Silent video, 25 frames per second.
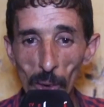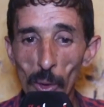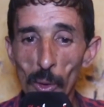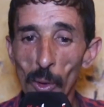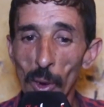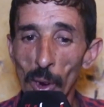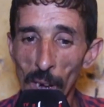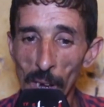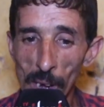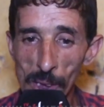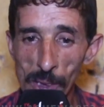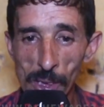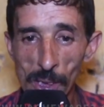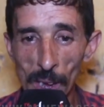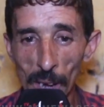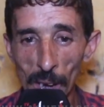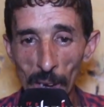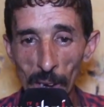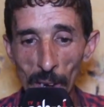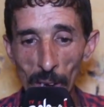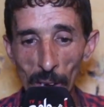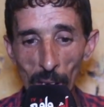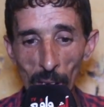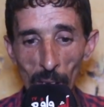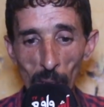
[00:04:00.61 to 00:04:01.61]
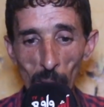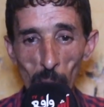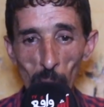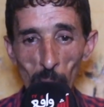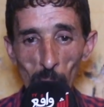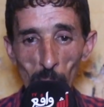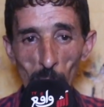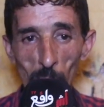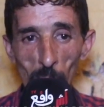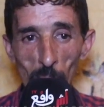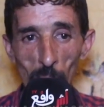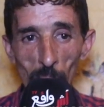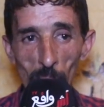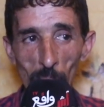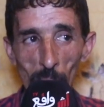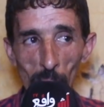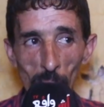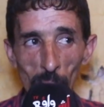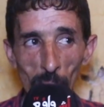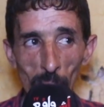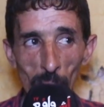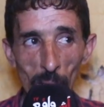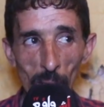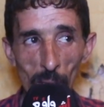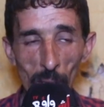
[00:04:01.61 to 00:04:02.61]
وخاصنا حنا نعاونوه
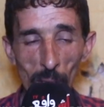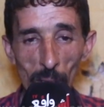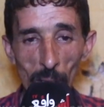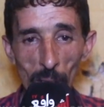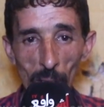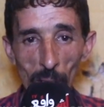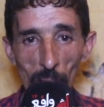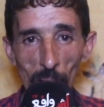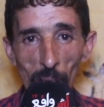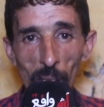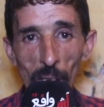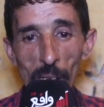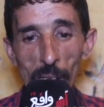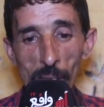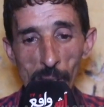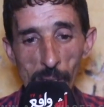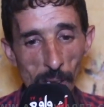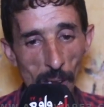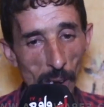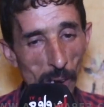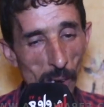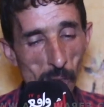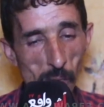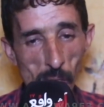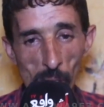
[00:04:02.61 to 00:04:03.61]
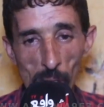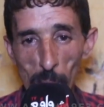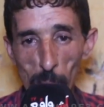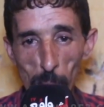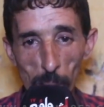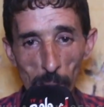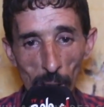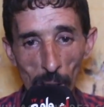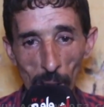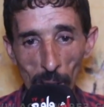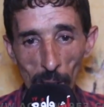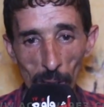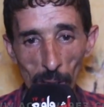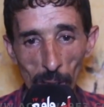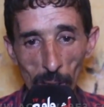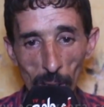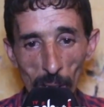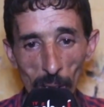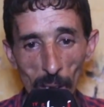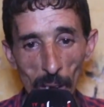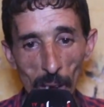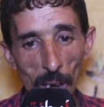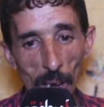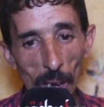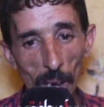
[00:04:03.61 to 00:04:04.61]
الله ينصر الجميع
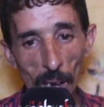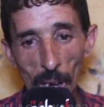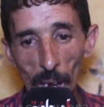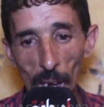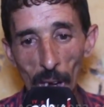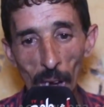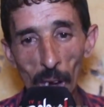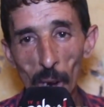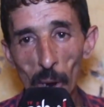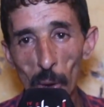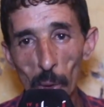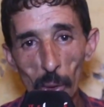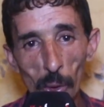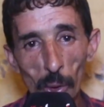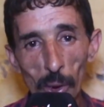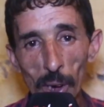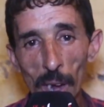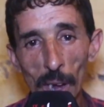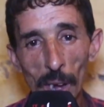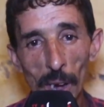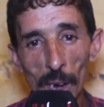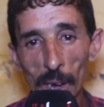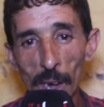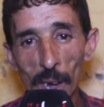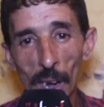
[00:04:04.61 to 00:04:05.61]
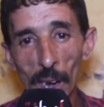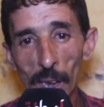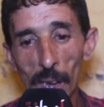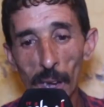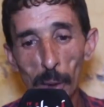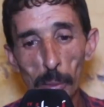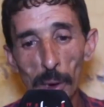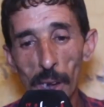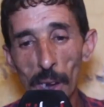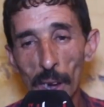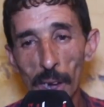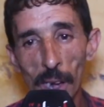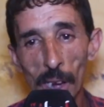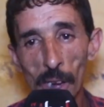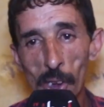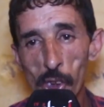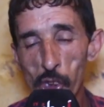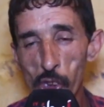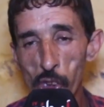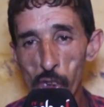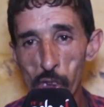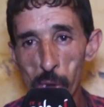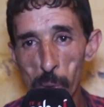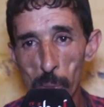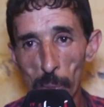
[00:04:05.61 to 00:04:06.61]
عاونوني انا كنطلب الا كان
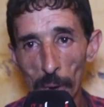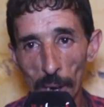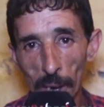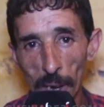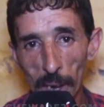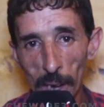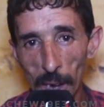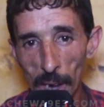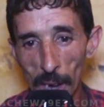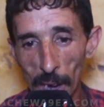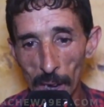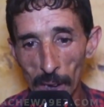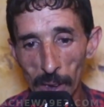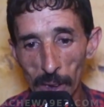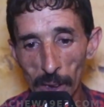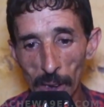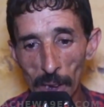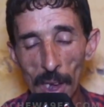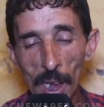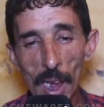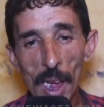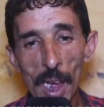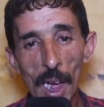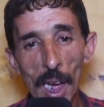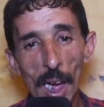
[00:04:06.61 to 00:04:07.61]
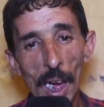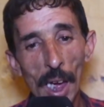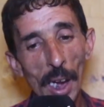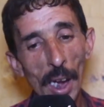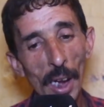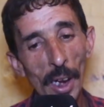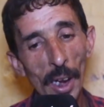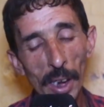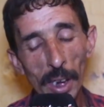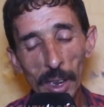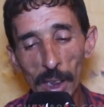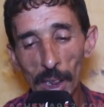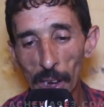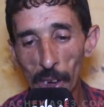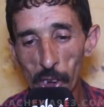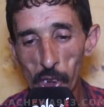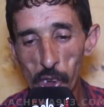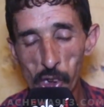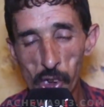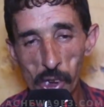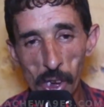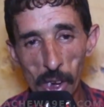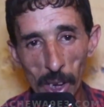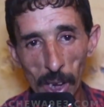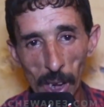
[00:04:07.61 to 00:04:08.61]
شي جمعيات رانا درت
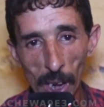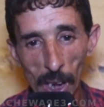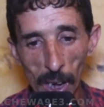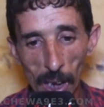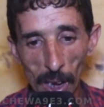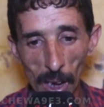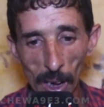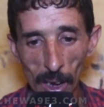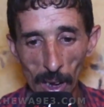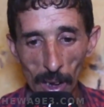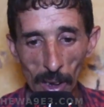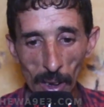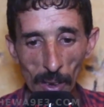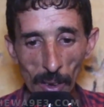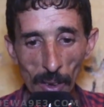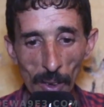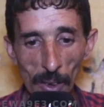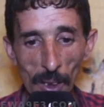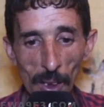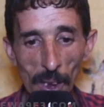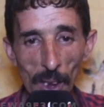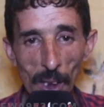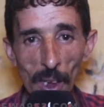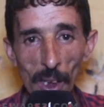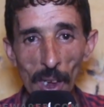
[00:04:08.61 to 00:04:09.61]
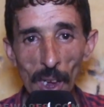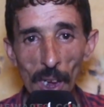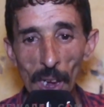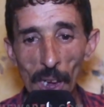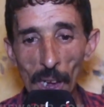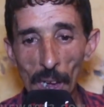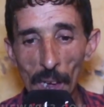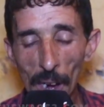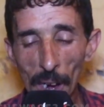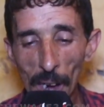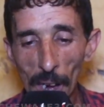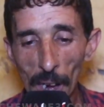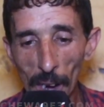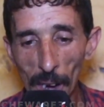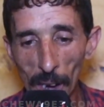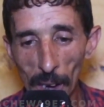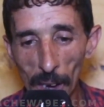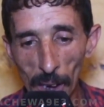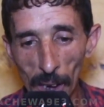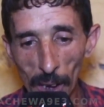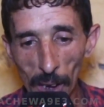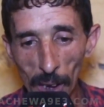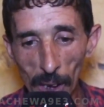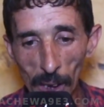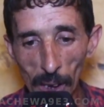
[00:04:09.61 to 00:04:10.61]
الشكايه
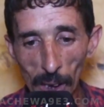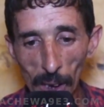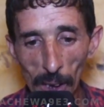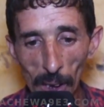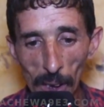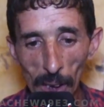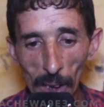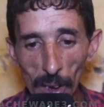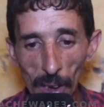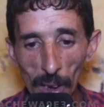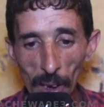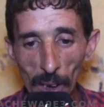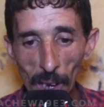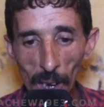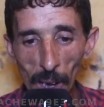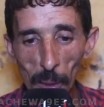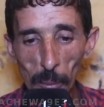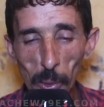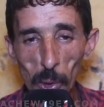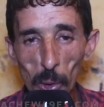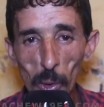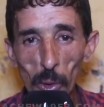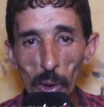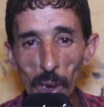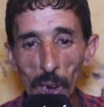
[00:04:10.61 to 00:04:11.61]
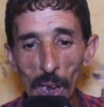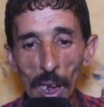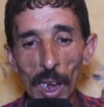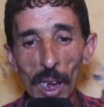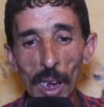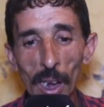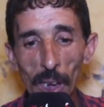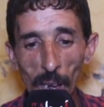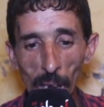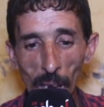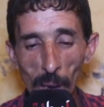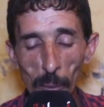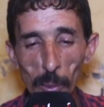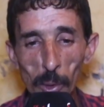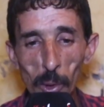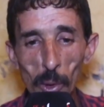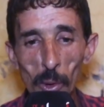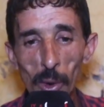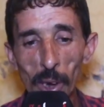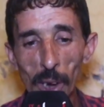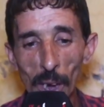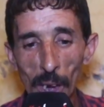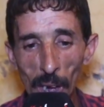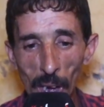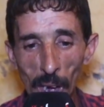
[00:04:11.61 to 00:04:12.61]
راه الحمد لله الحمد
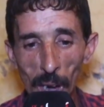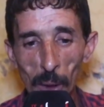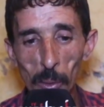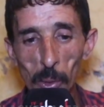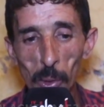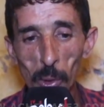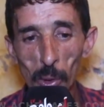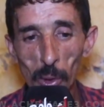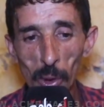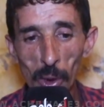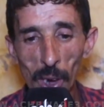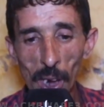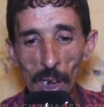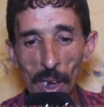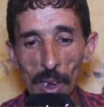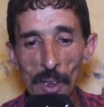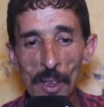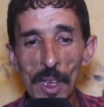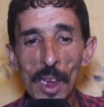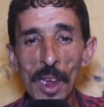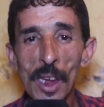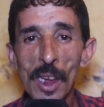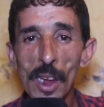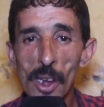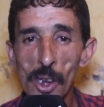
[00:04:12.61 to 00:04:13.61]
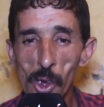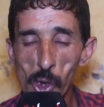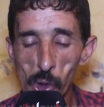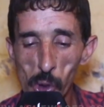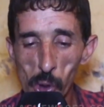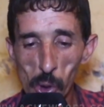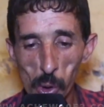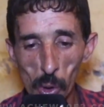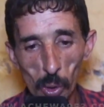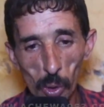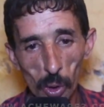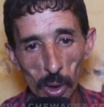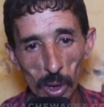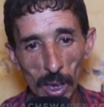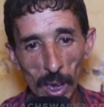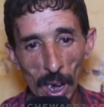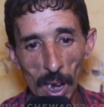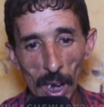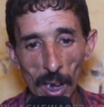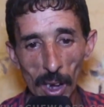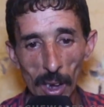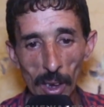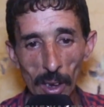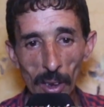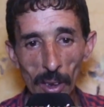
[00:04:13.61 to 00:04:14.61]
لله الحمد لله
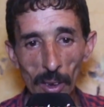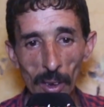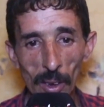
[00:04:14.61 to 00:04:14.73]
السلطه